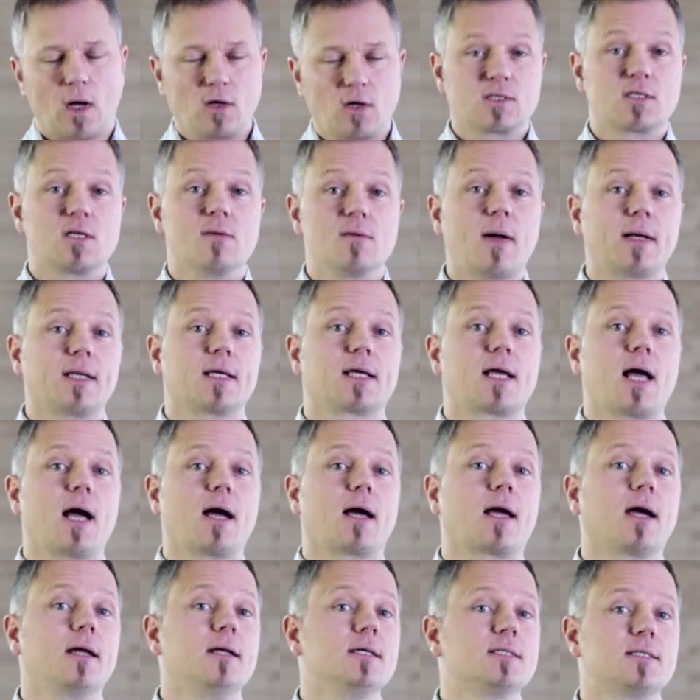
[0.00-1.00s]
Und außerdem hatte ich
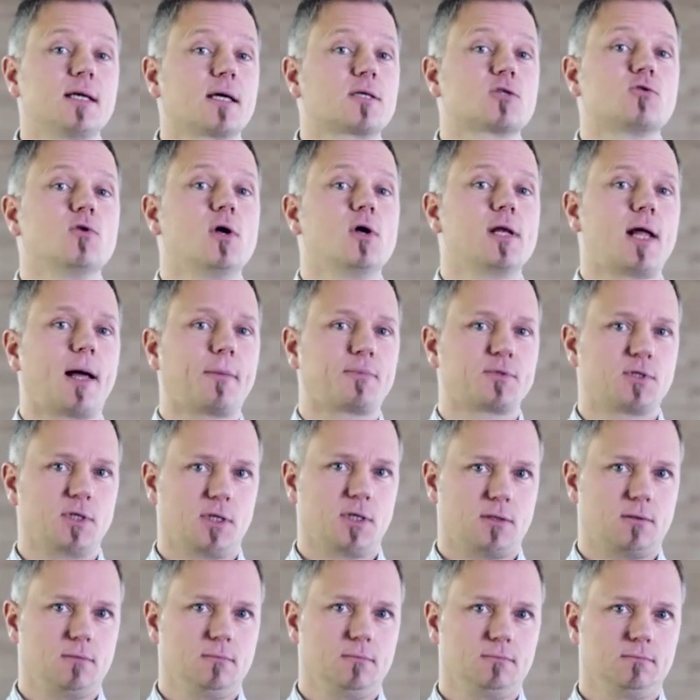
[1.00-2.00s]
gar keine sexuellen
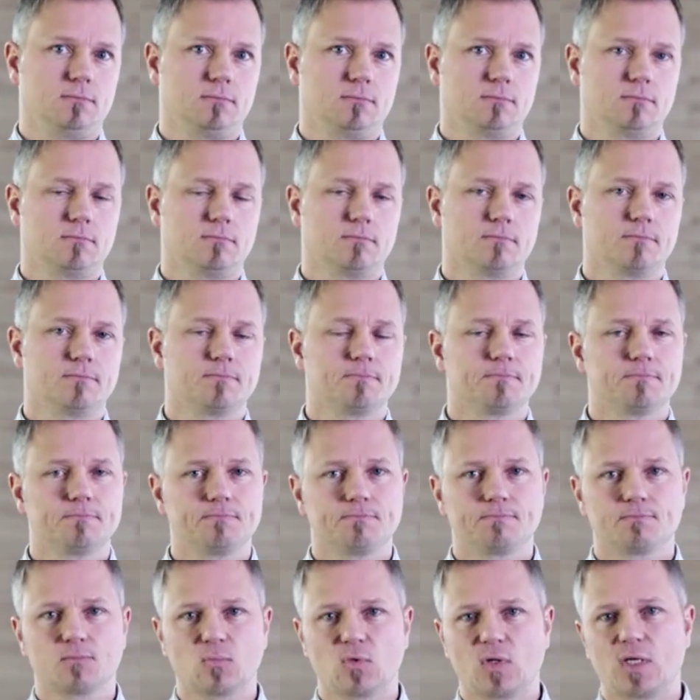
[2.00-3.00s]
Absichten.
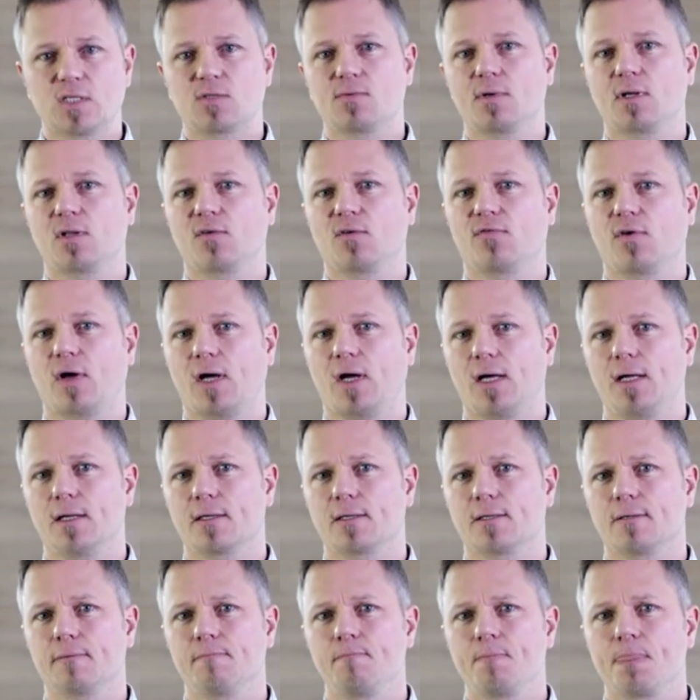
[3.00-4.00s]
Und jetzt war die
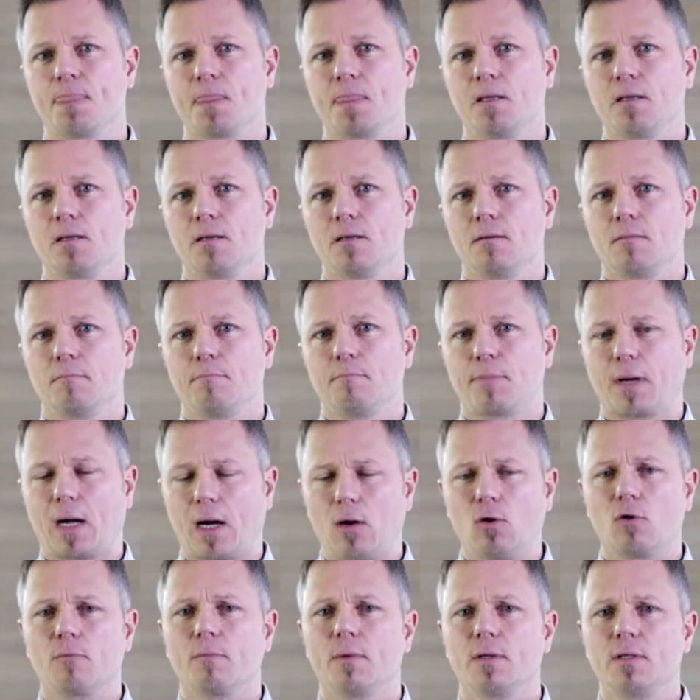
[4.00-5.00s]
Frage,
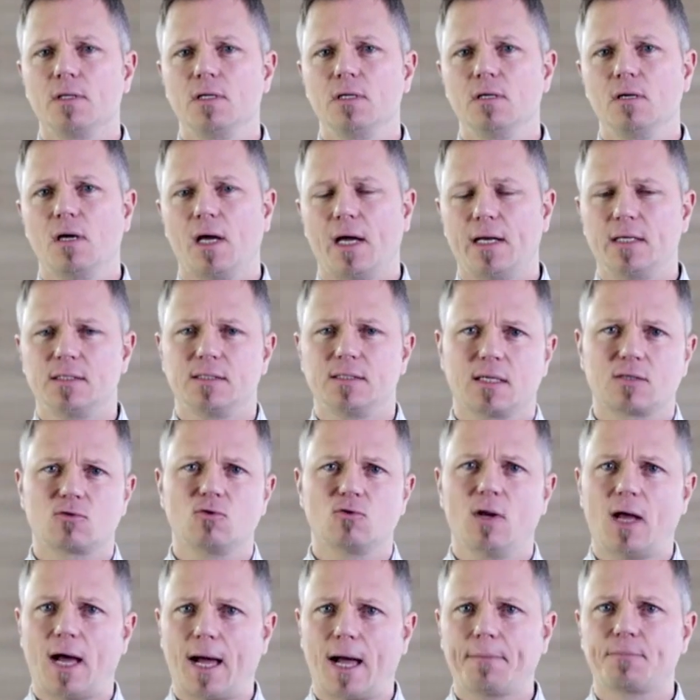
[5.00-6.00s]
braucht man hier eine
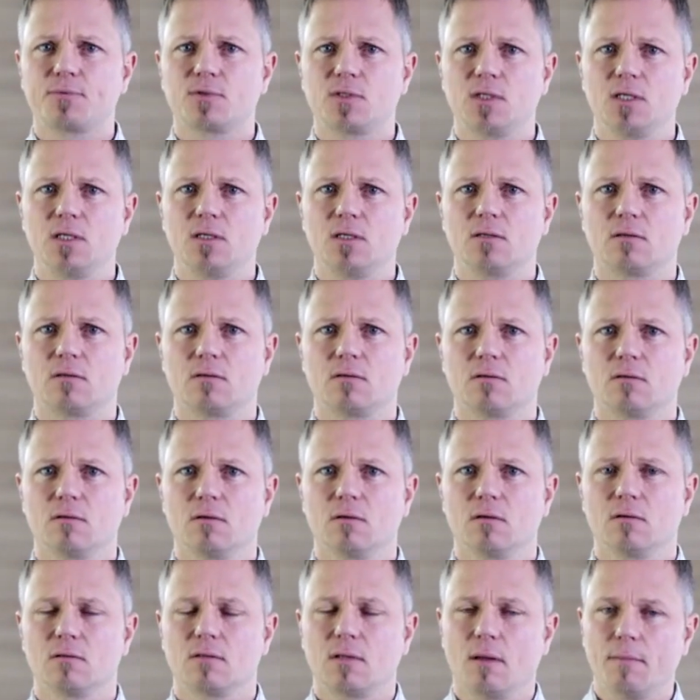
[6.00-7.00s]
sexuelle
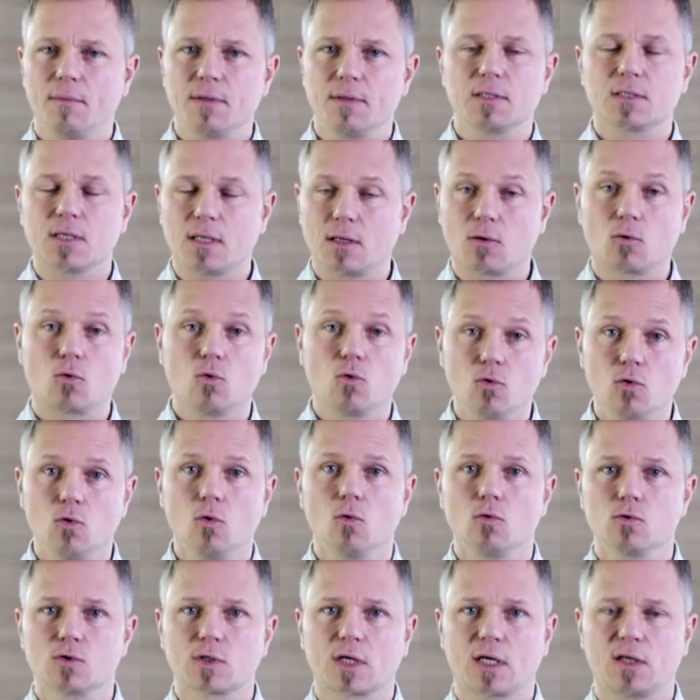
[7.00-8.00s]
Absicht, damit es eine
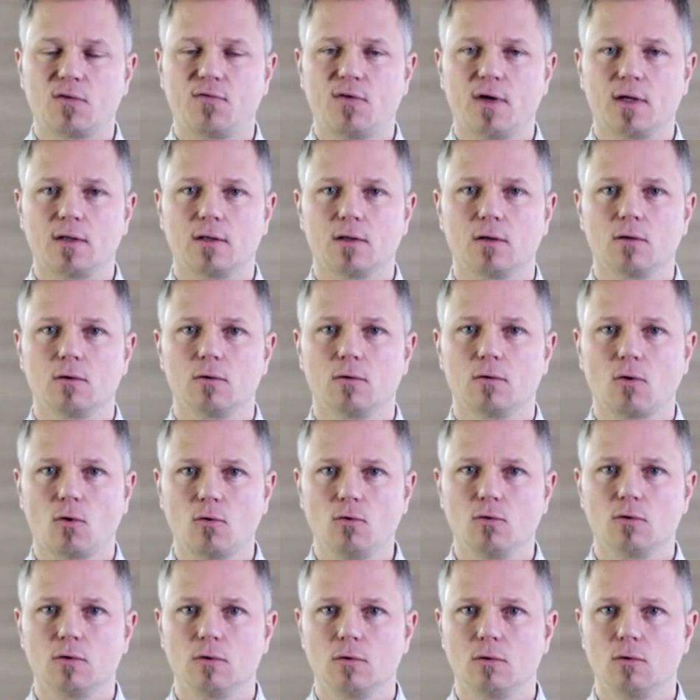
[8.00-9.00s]
Kündigung rechtfertigen
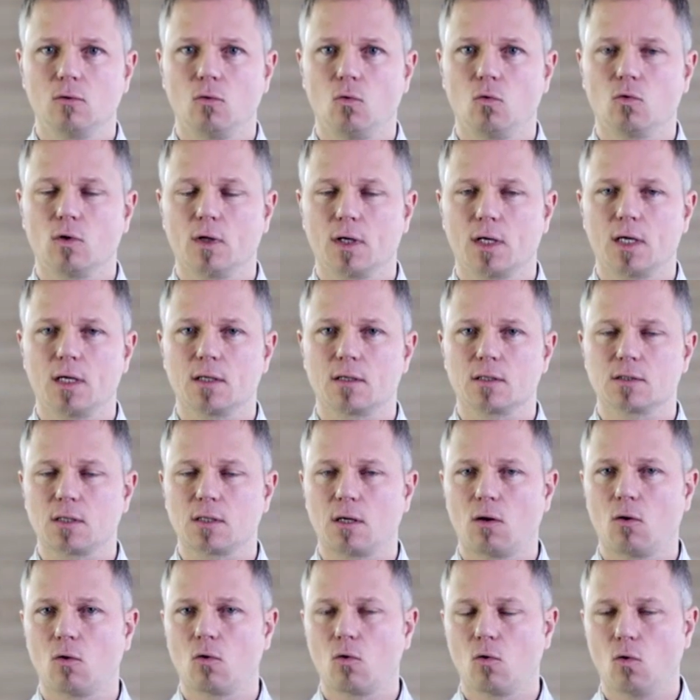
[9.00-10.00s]
könnte, oder geht
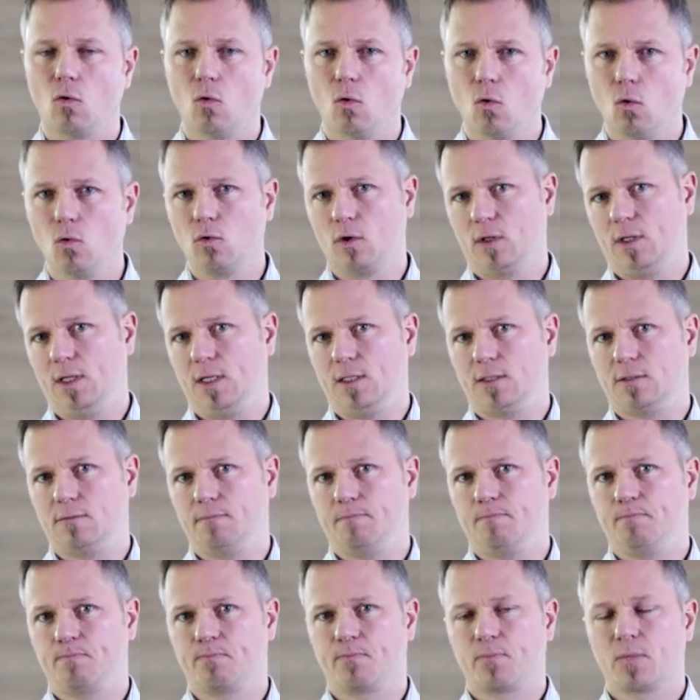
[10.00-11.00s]
das auch ohne
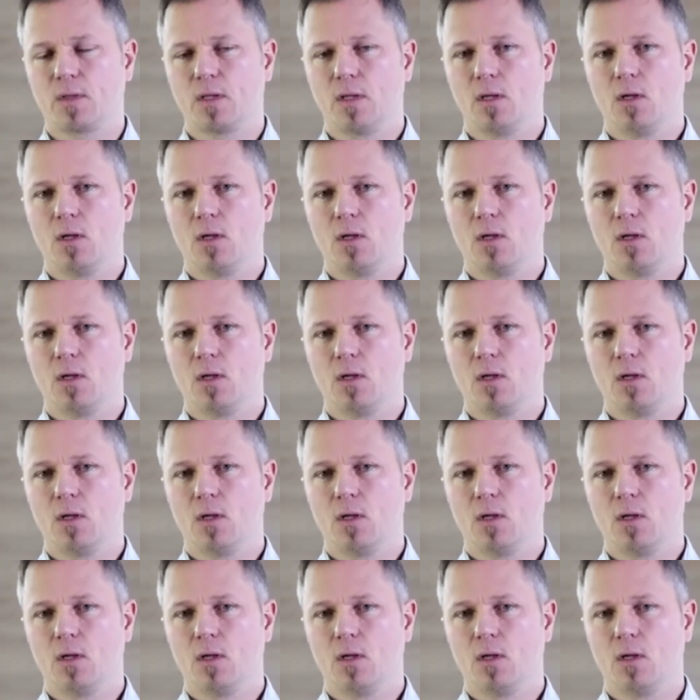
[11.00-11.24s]
dessen?